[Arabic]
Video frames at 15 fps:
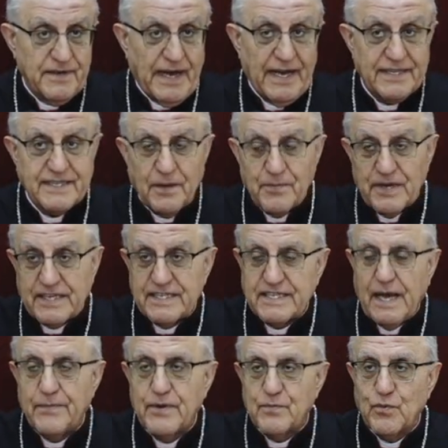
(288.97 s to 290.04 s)
حتى
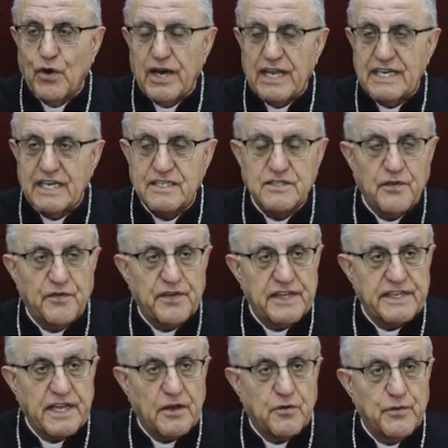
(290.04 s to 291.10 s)
بالكتاب المقدس سفر
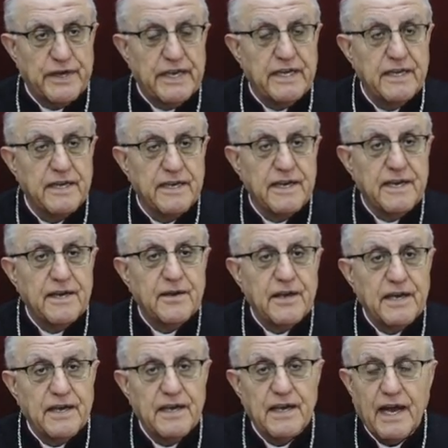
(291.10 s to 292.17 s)
التكوين
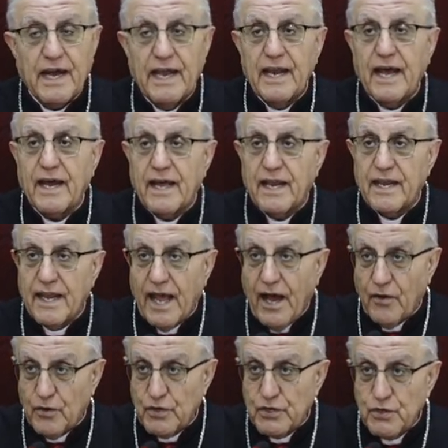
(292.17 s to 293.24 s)
إيه، خلق
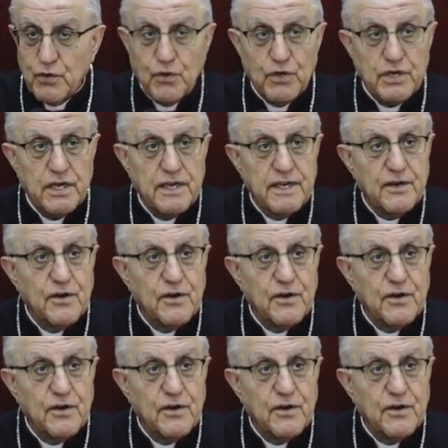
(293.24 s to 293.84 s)
الله النور